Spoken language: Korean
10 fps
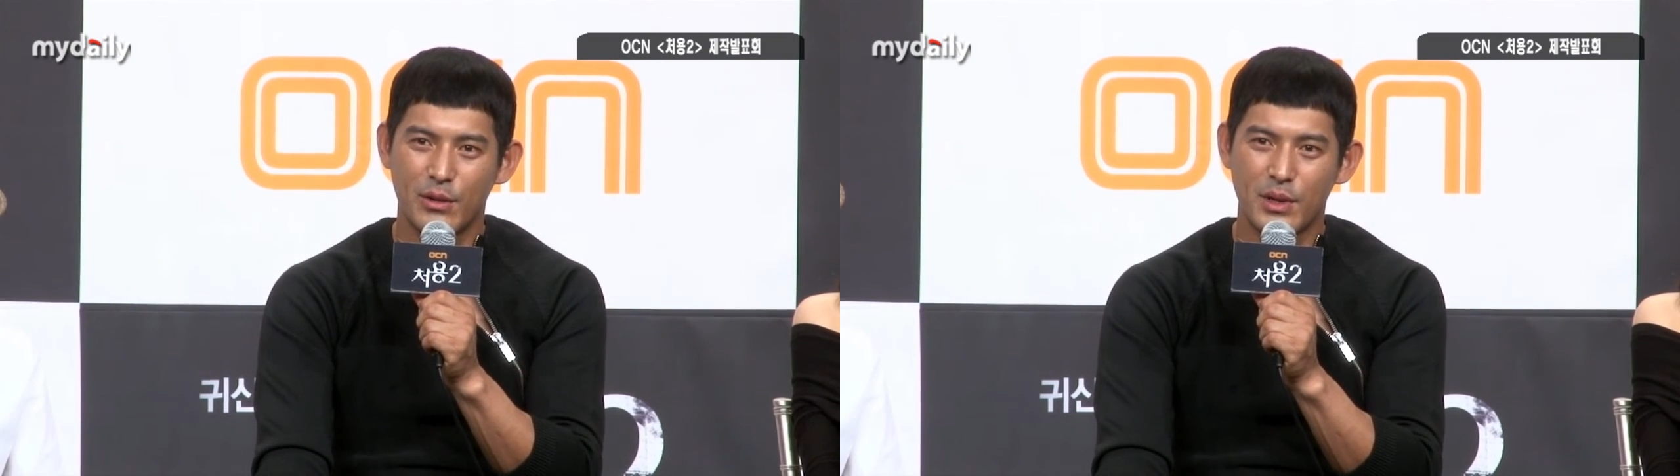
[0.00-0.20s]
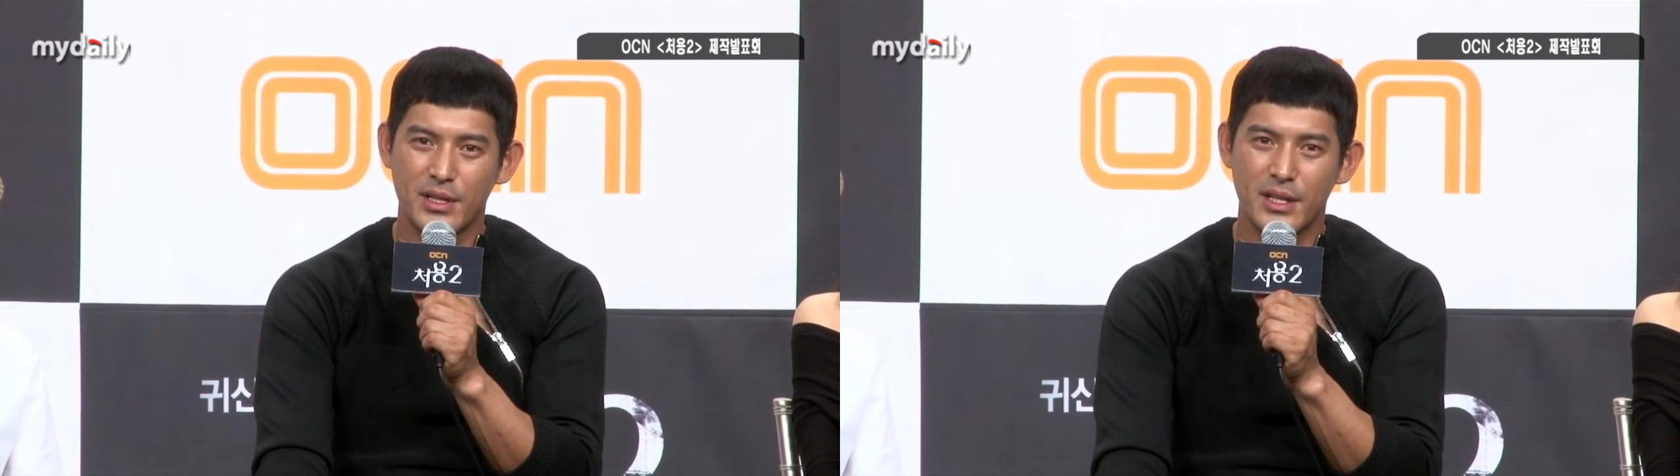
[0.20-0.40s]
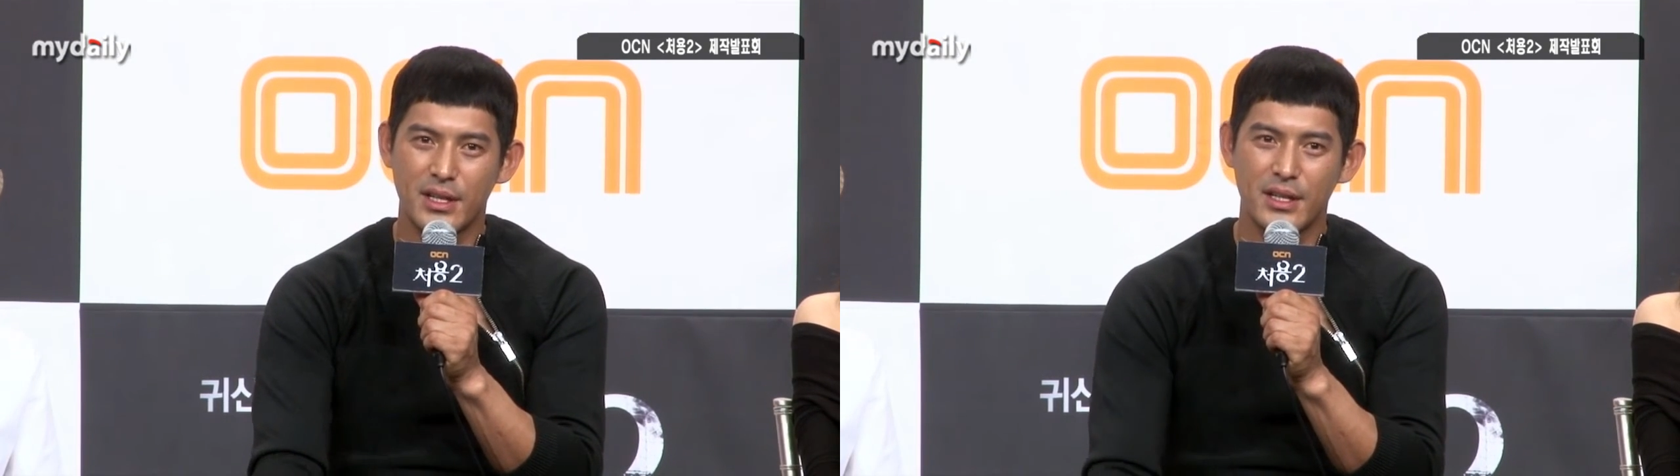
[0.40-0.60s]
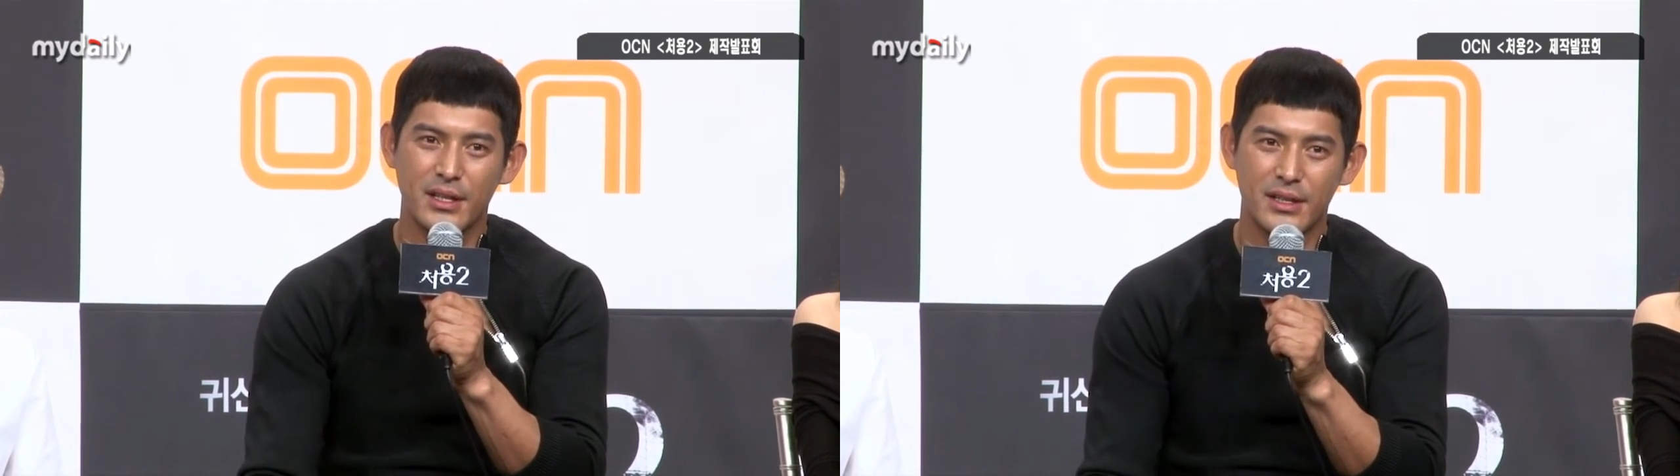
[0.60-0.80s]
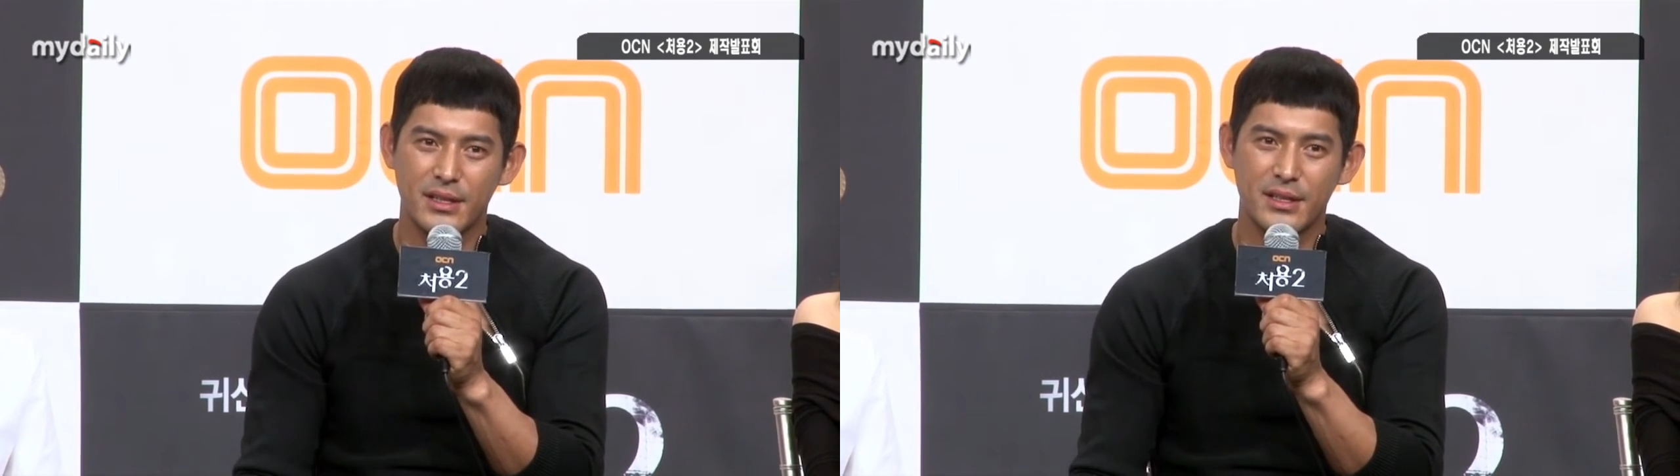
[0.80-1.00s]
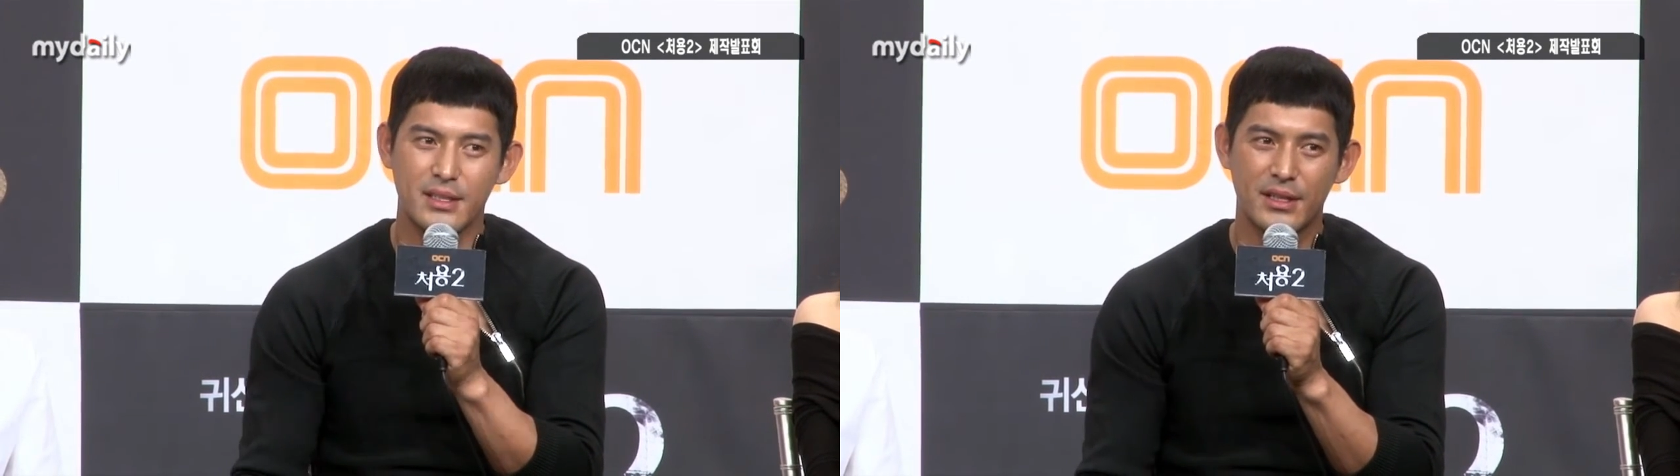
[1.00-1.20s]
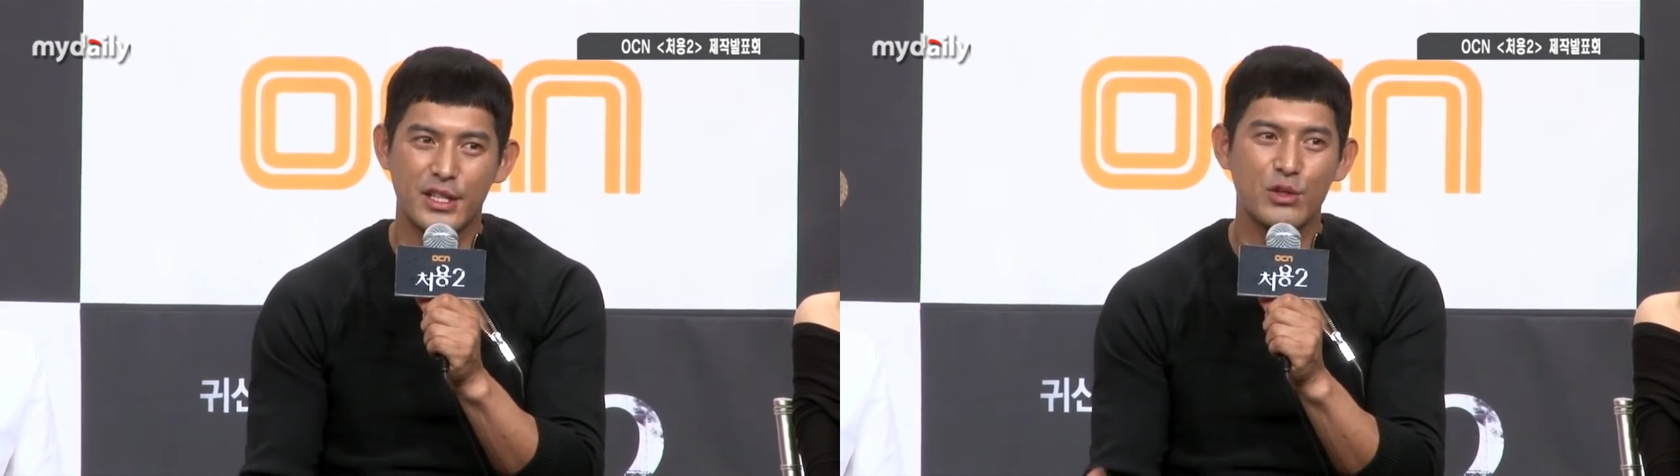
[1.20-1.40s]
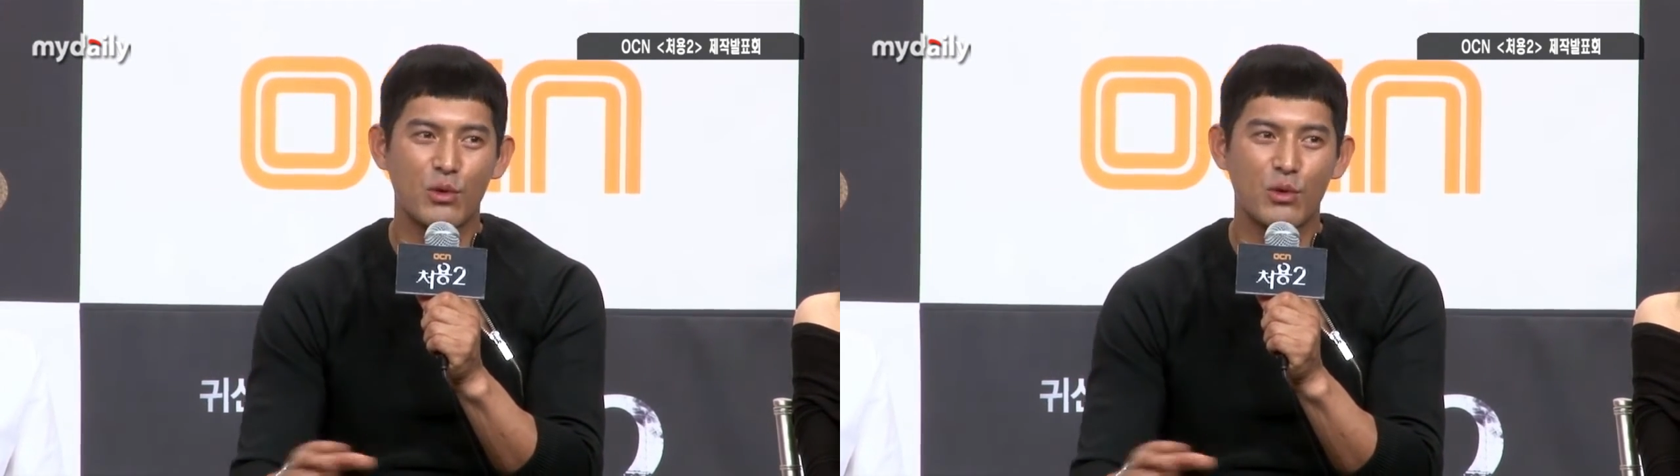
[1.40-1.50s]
굉장히 시즌